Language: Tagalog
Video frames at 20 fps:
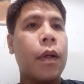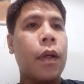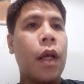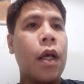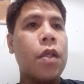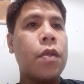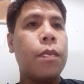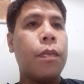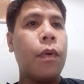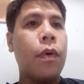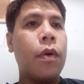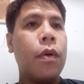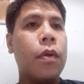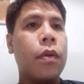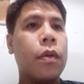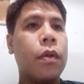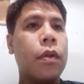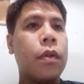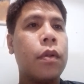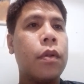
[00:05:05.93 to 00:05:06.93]
class 4.
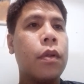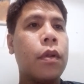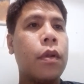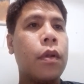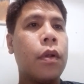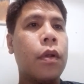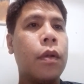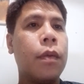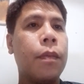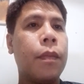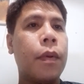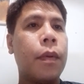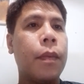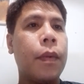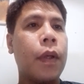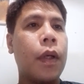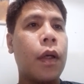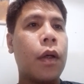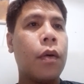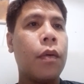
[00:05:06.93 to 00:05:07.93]
Oh,
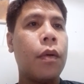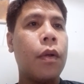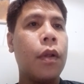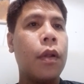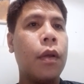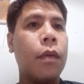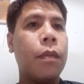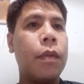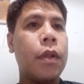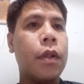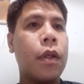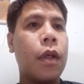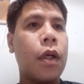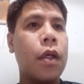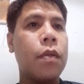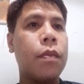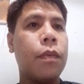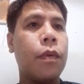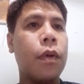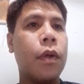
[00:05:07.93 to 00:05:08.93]
pero akong rating base
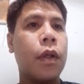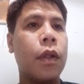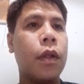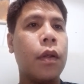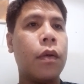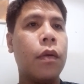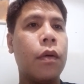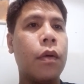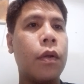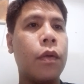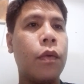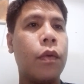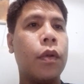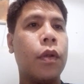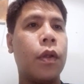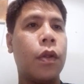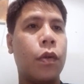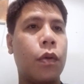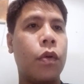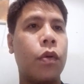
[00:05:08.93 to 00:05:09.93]
class 4, category
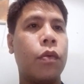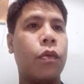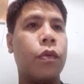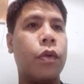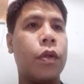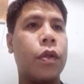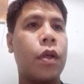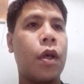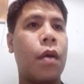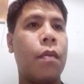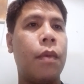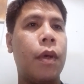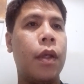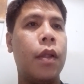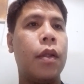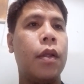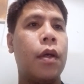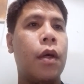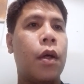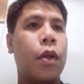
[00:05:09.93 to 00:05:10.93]
22,
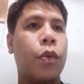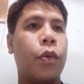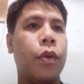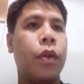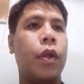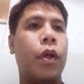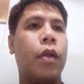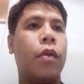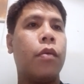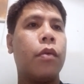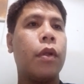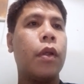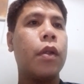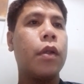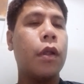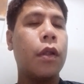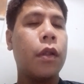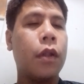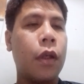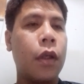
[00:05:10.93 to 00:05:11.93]
27,
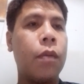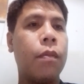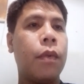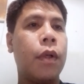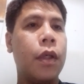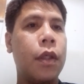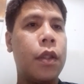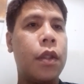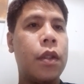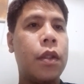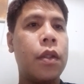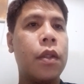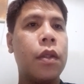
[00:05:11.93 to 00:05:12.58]
28, 33 merge.